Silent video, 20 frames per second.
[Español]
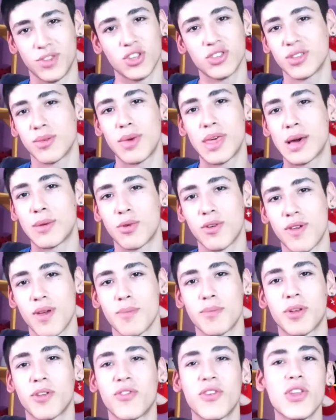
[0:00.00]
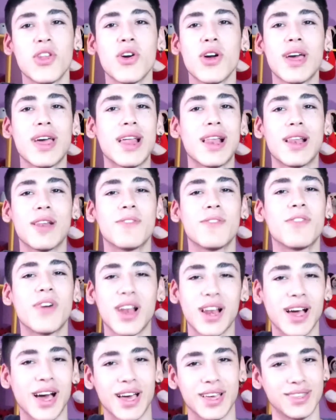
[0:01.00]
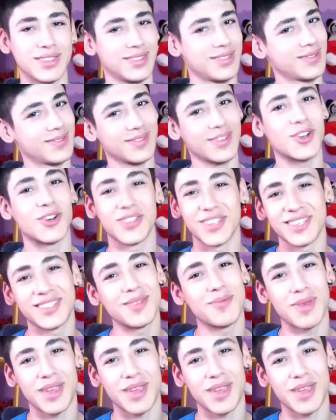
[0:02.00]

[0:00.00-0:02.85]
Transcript: no se me da muy bien. Prefiero el Fall Guys, con ese